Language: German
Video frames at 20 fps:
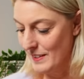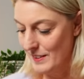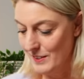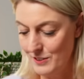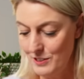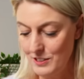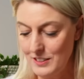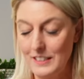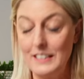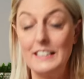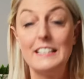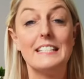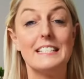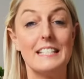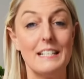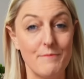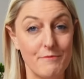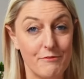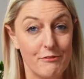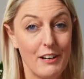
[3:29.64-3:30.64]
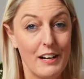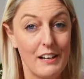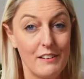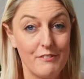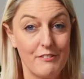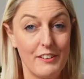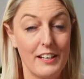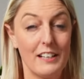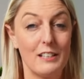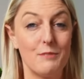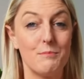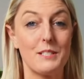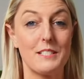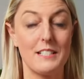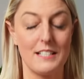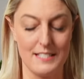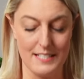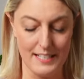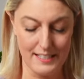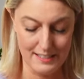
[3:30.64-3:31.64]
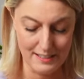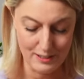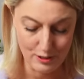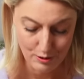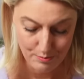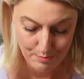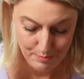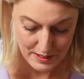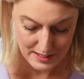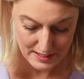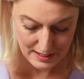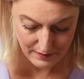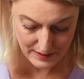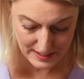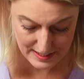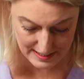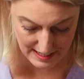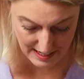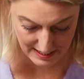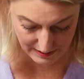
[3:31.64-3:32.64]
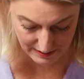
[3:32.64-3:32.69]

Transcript: Guckt, in dem Fall wäre nämlich tatsächlich noch ein bisschen was da